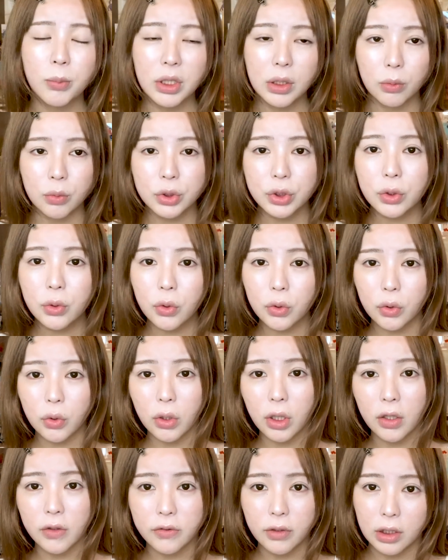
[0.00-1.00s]
まあお仕
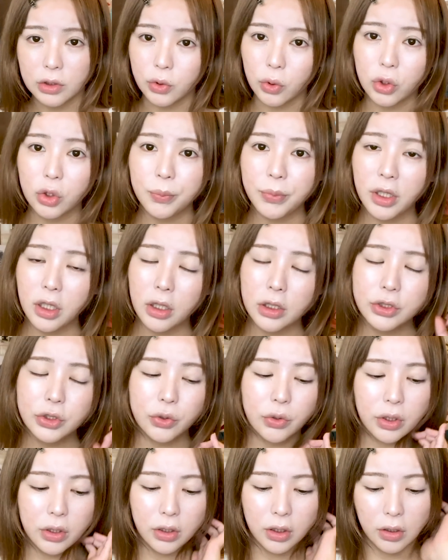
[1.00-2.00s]
事がさ、職場が一
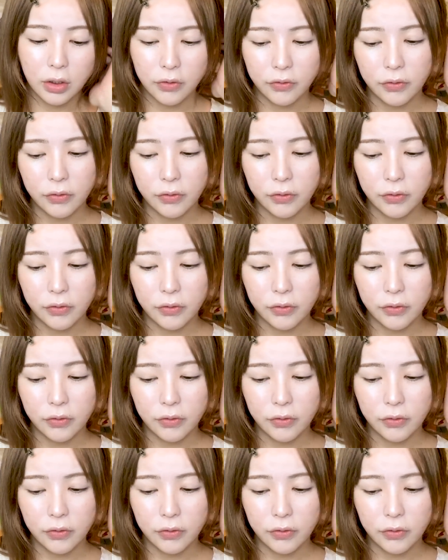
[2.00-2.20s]
緒だから